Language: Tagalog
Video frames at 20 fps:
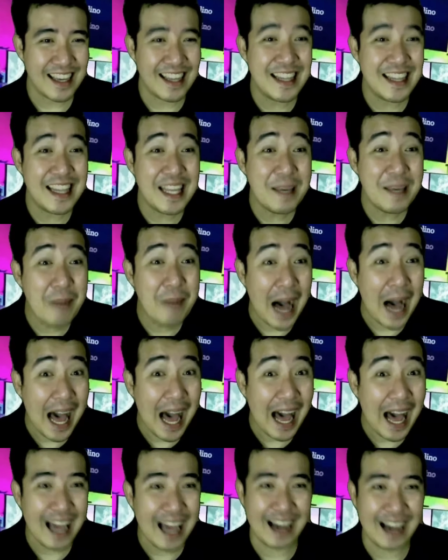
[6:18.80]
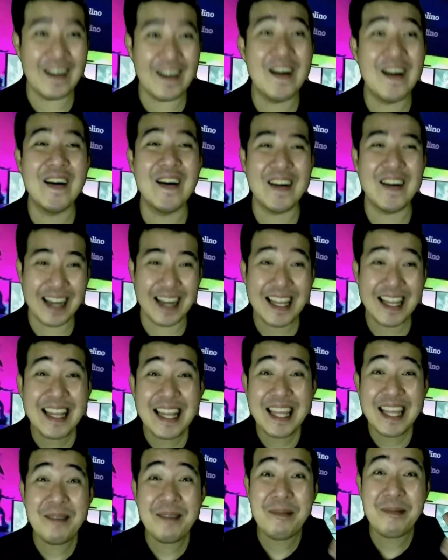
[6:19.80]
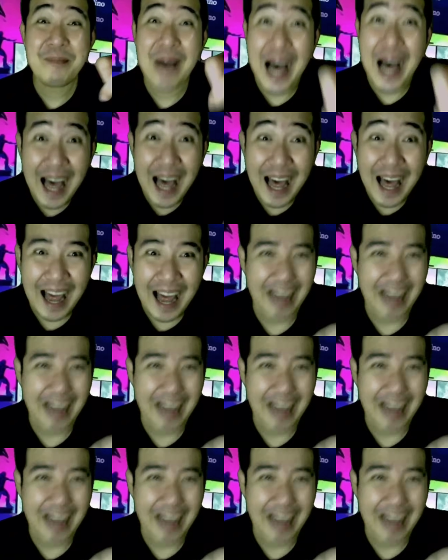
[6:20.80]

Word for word: Hindi pa! Oh, hindi pa!